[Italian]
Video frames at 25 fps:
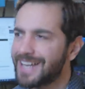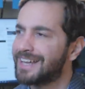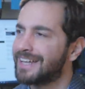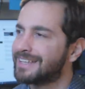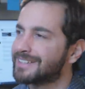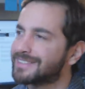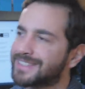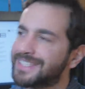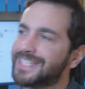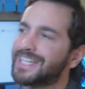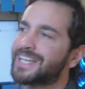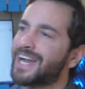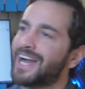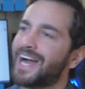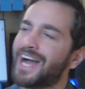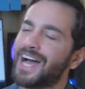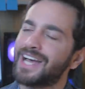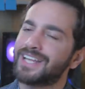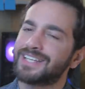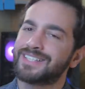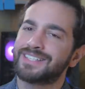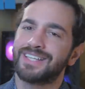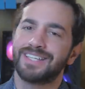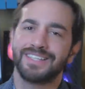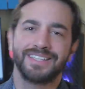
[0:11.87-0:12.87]
l'antica
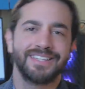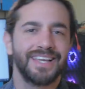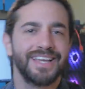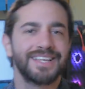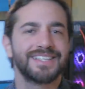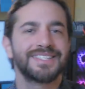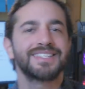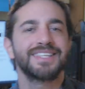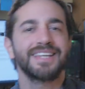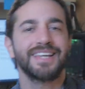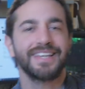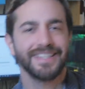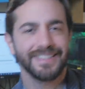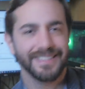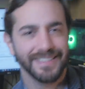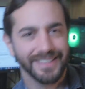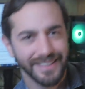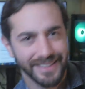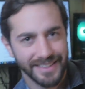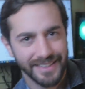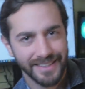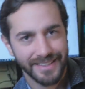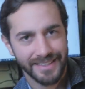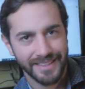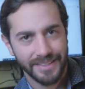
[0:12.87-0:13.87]
arte di essere
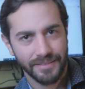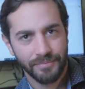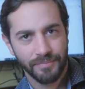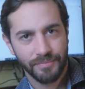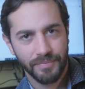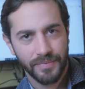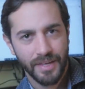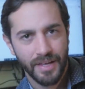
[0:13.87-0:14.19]
tirchi.